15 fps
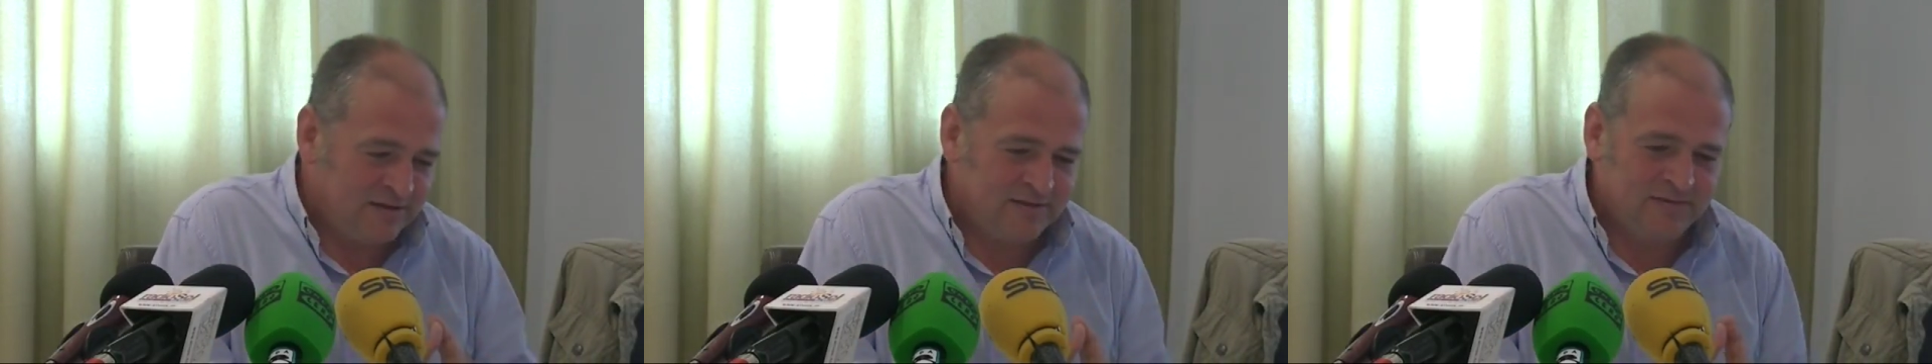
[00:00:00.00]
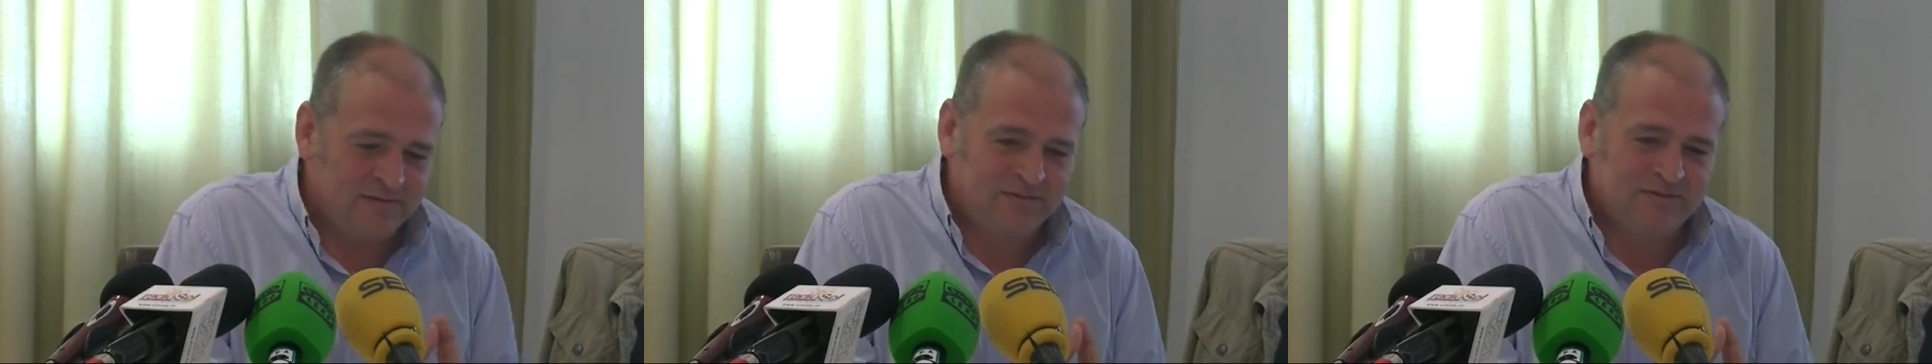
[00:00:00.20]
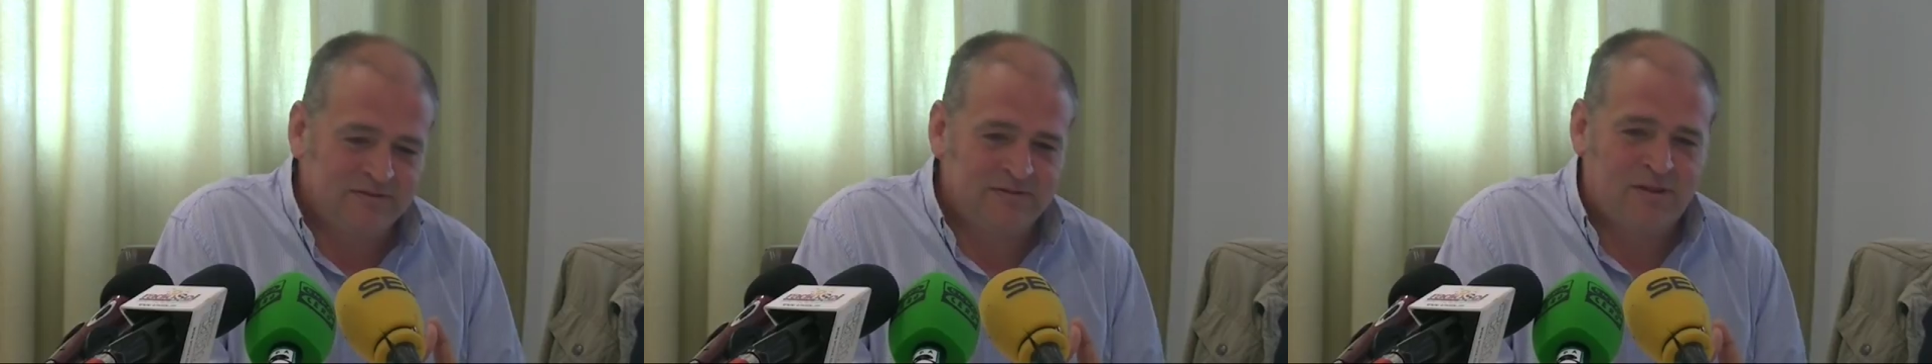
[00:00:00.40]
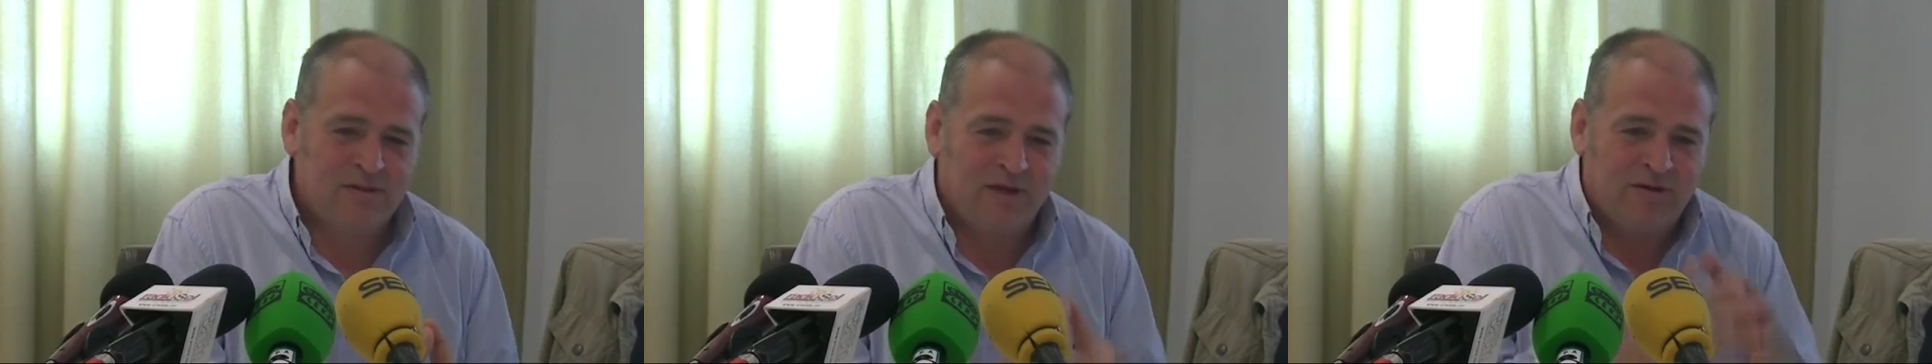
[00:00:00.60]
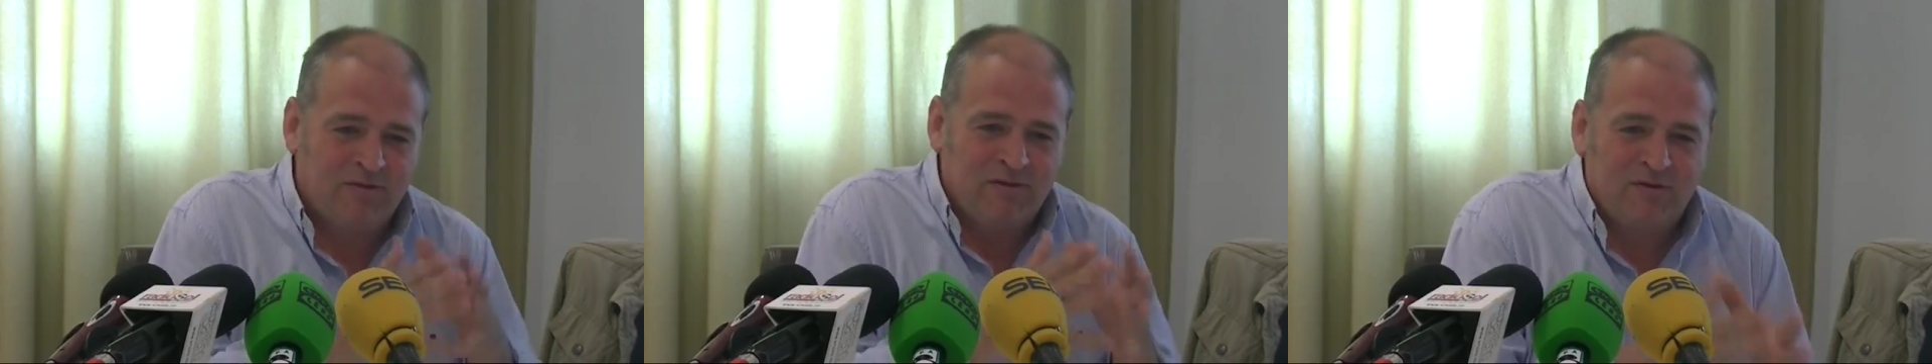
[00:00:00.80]
un
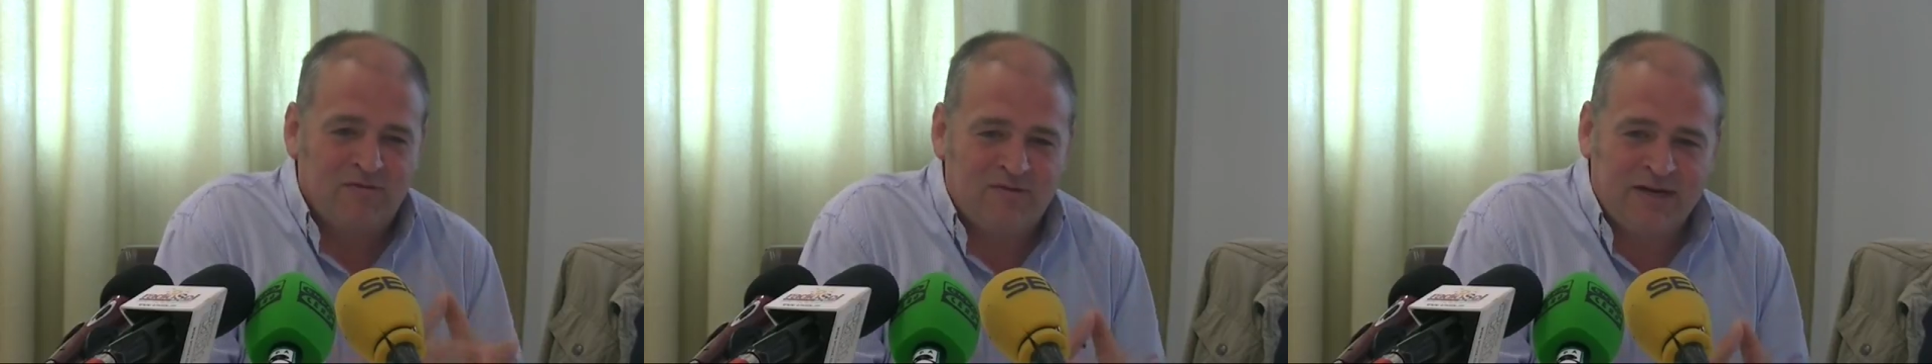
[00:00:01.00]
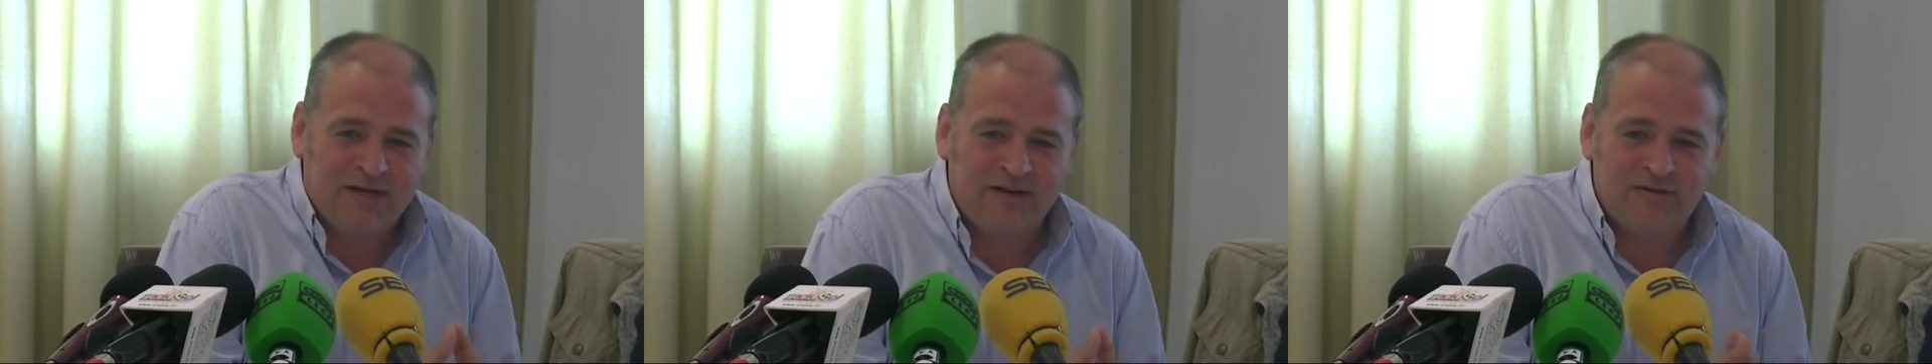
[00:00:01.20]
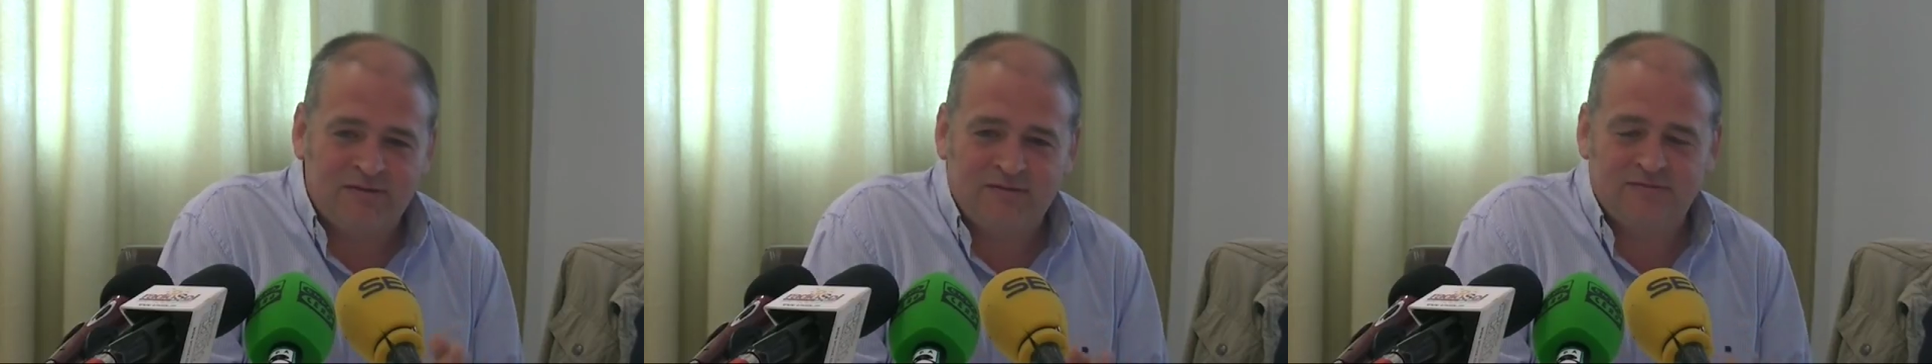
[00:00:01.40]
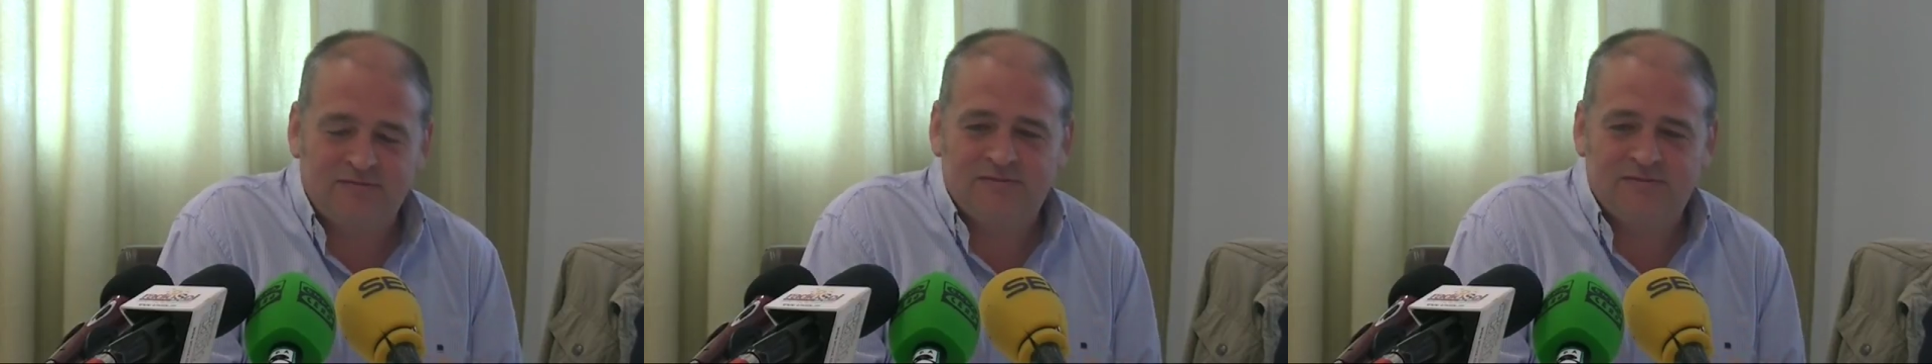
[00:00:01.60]
ciudadano de los barrios,